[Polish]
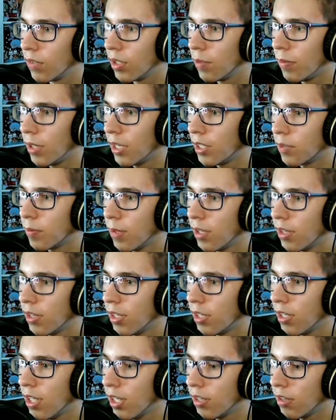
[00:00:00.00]
Chyba jak
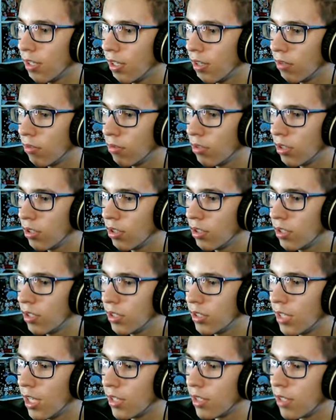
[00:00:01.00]
spadnę na ten, to się nic nie
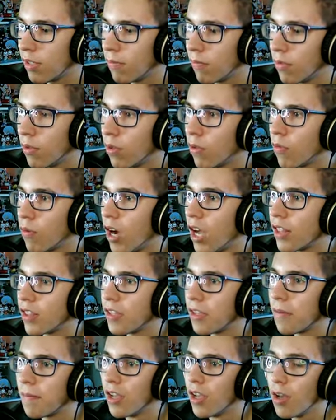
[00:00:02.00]
stanie.
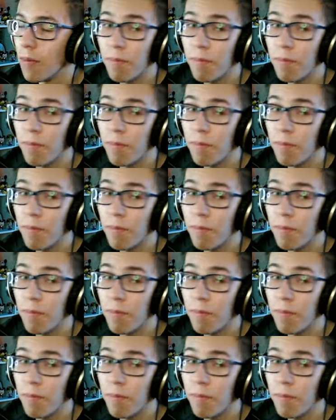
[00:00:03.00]
Dokładnie.